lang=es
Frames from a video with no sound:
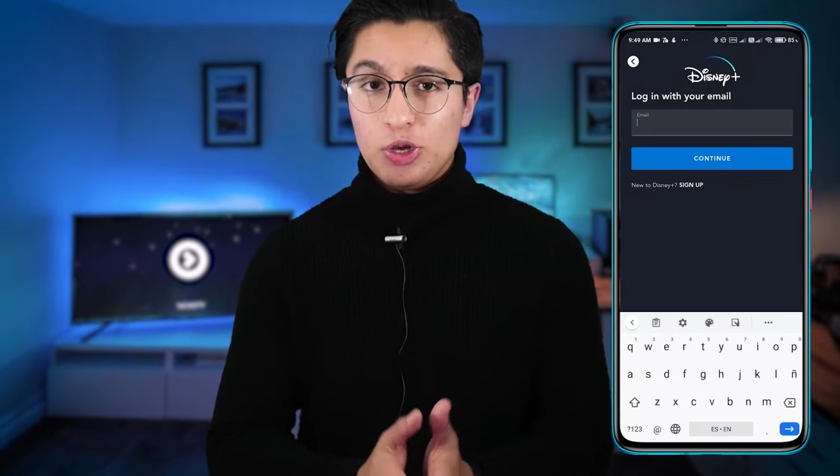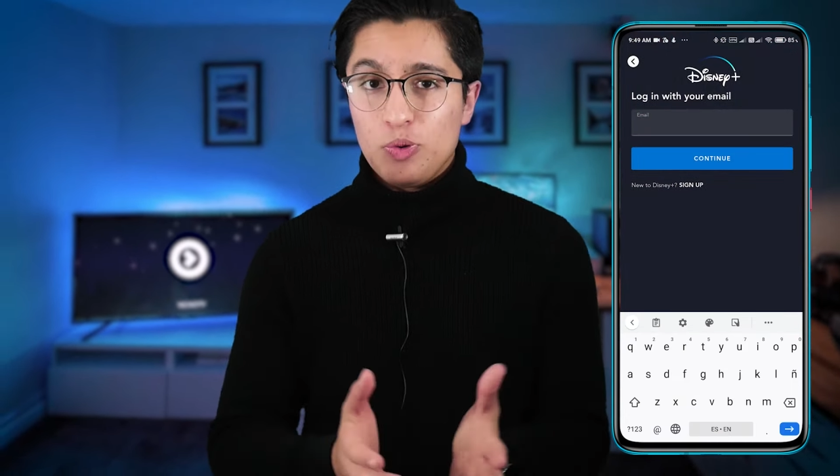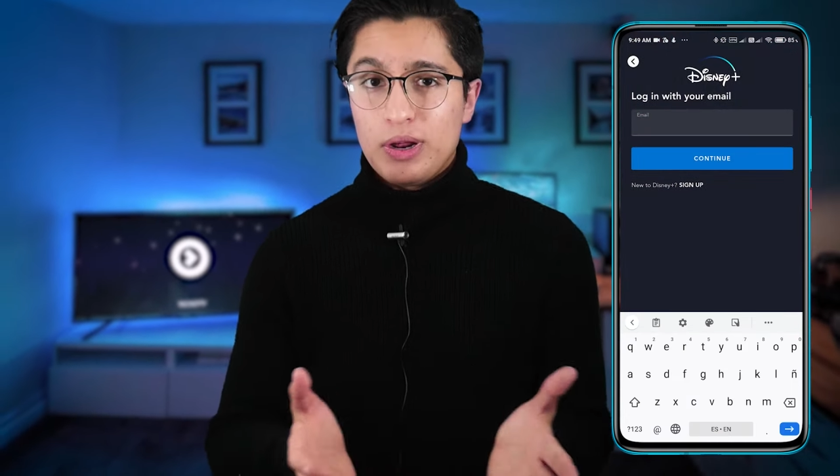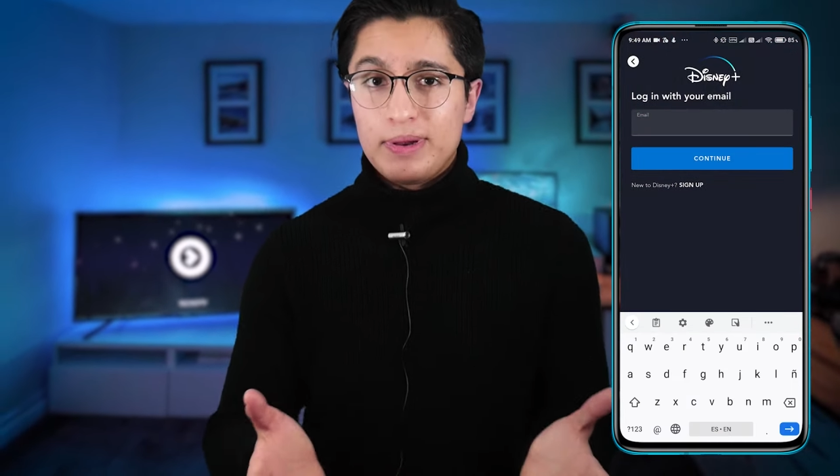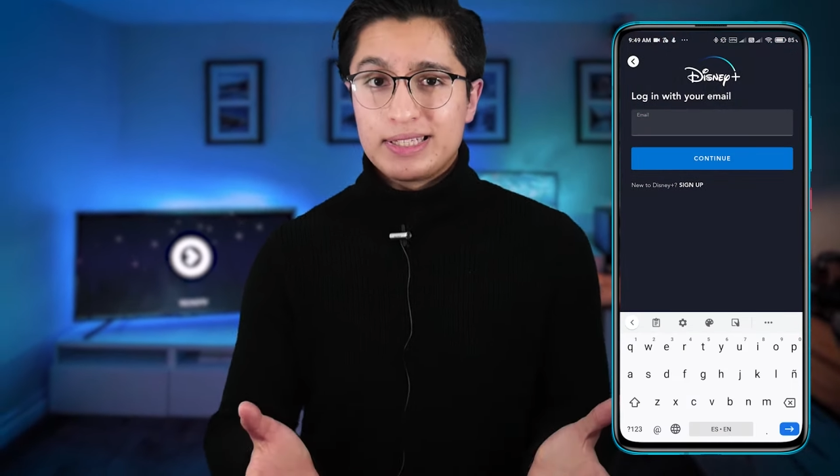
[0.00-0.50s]
y
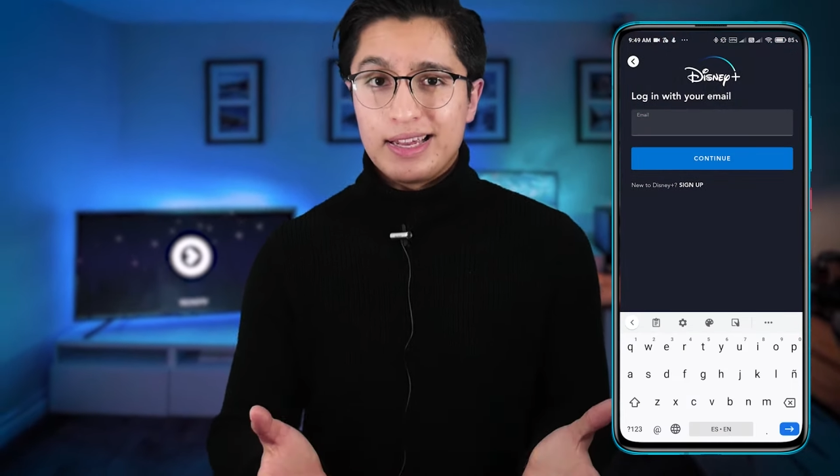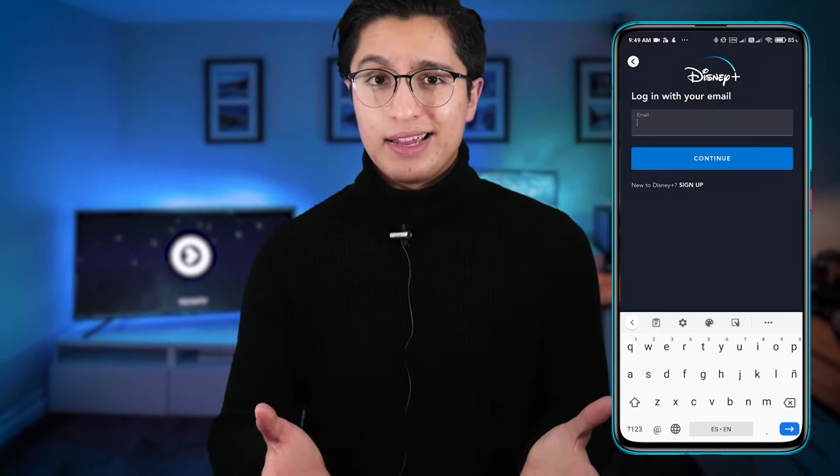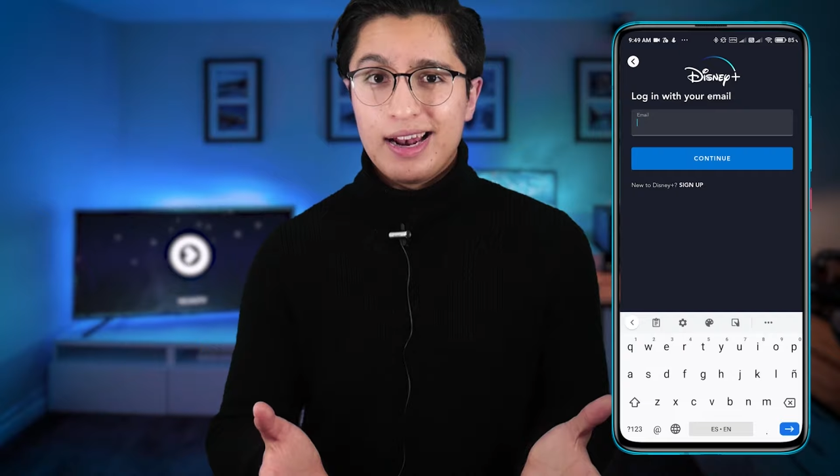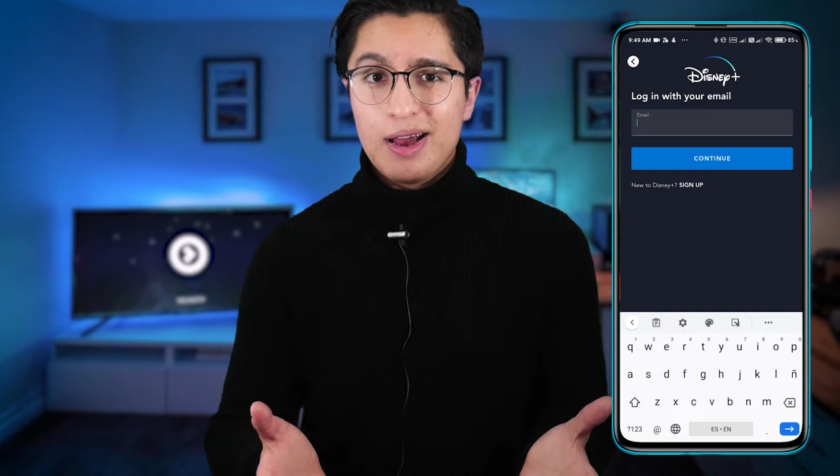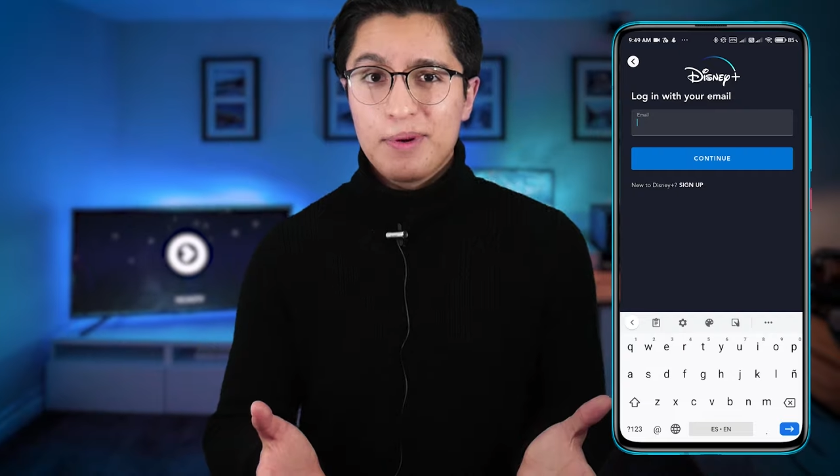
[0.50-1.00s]
una vez que
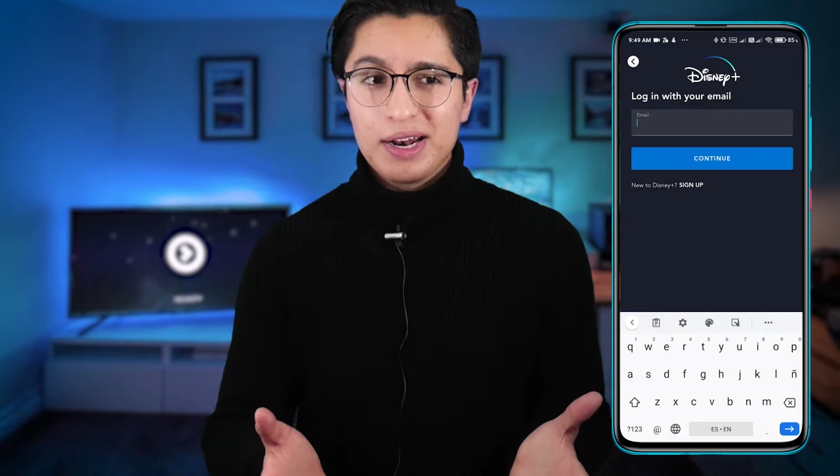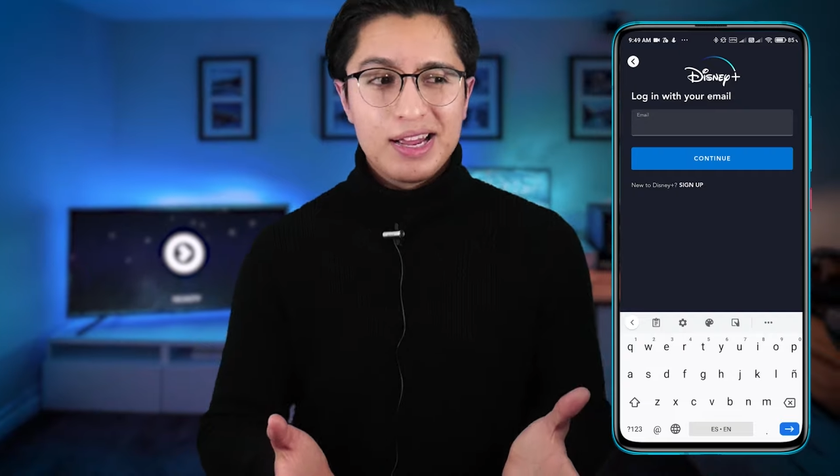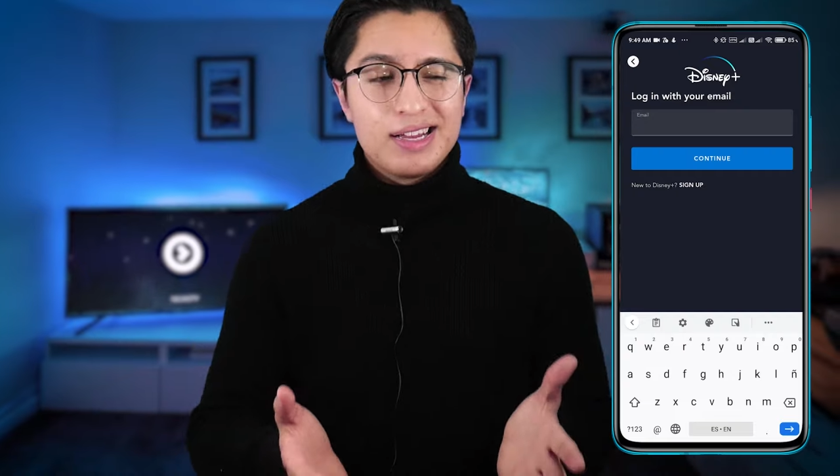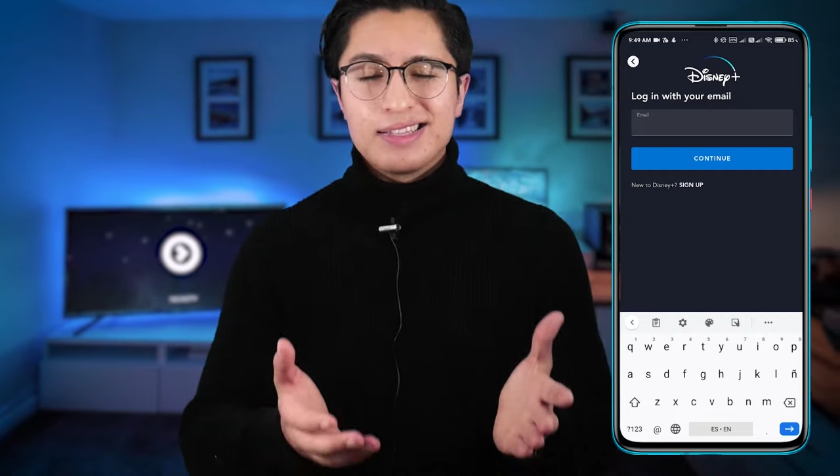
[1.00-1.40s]
ya la abran,